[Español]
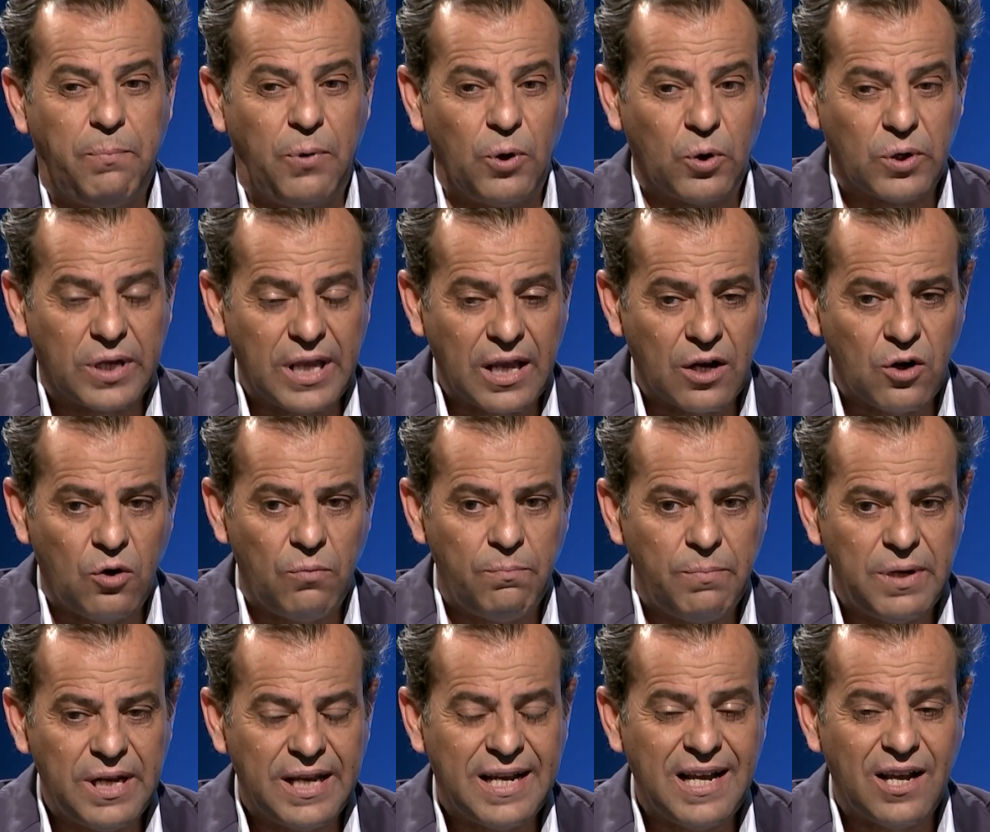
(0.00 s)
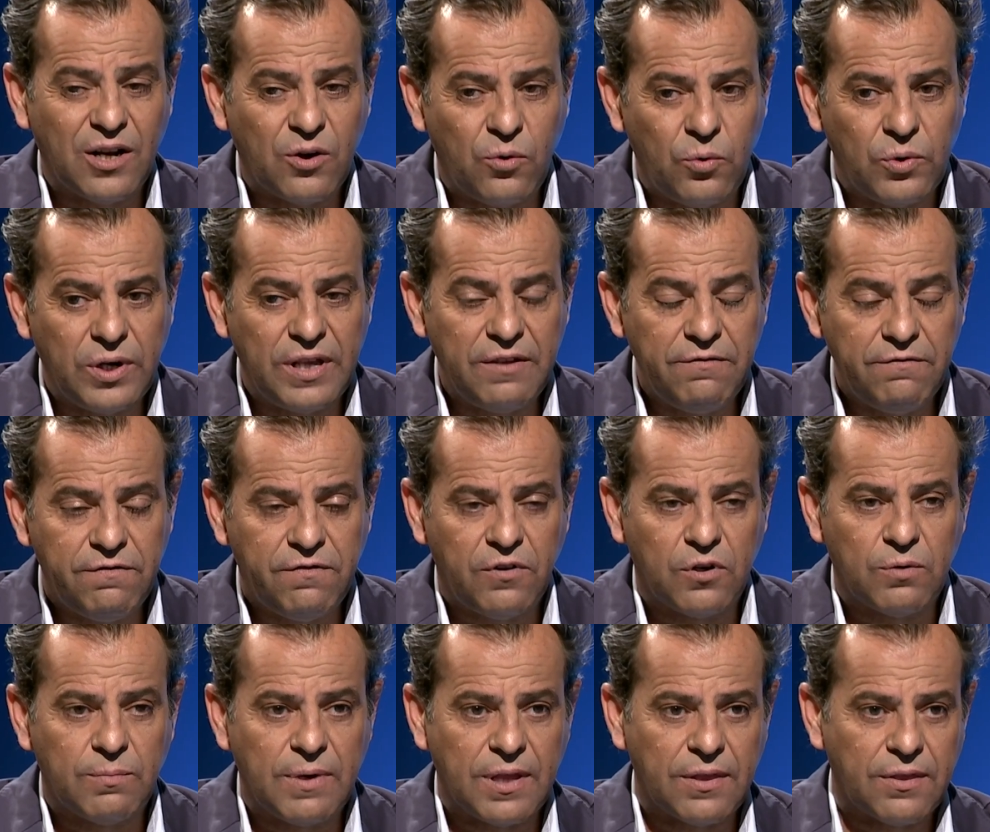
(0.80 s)
porque es complicado que una
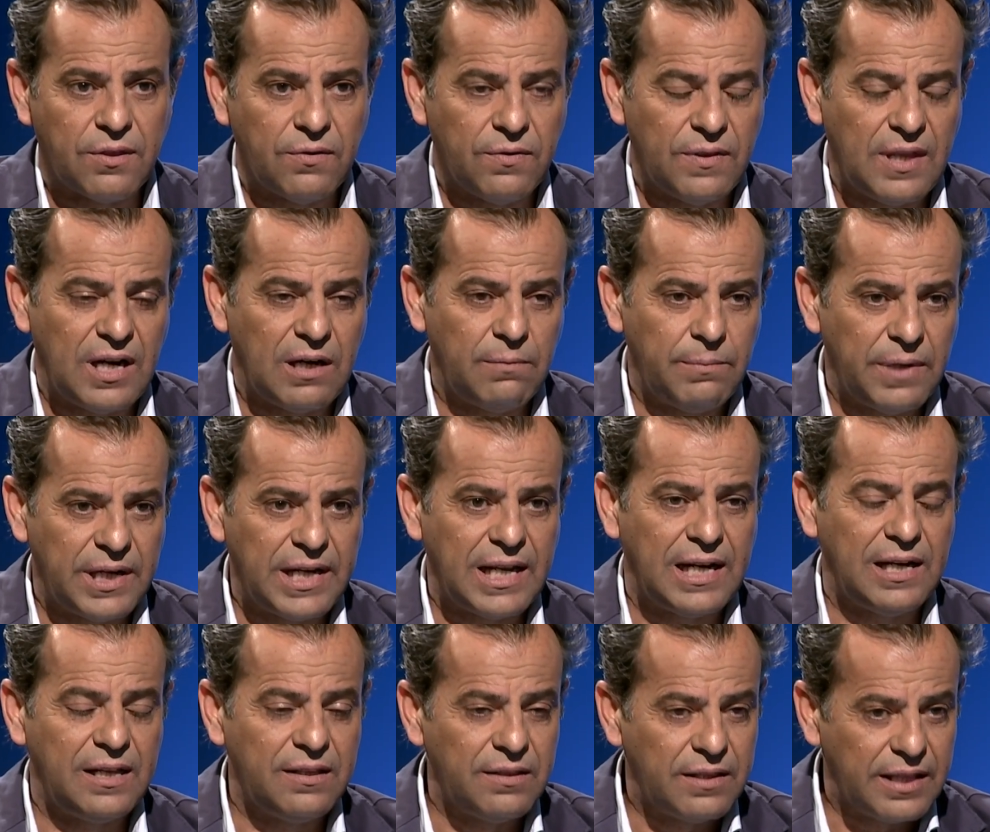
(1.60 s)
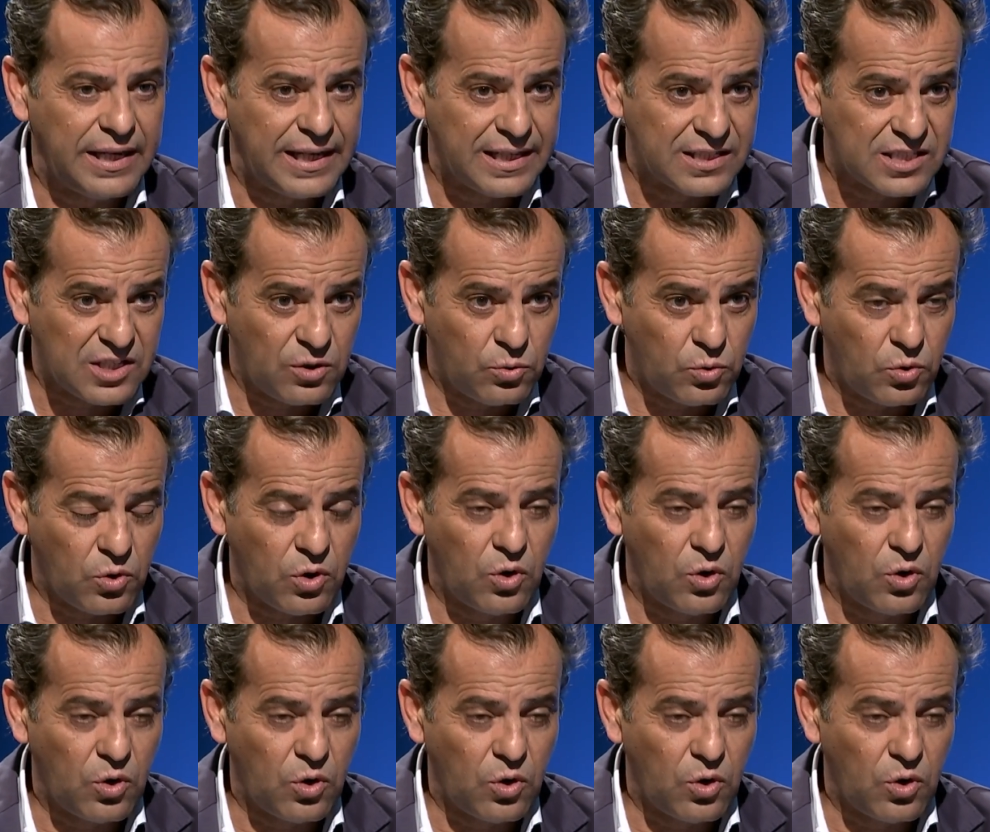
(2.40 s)
información de Almería le interesa a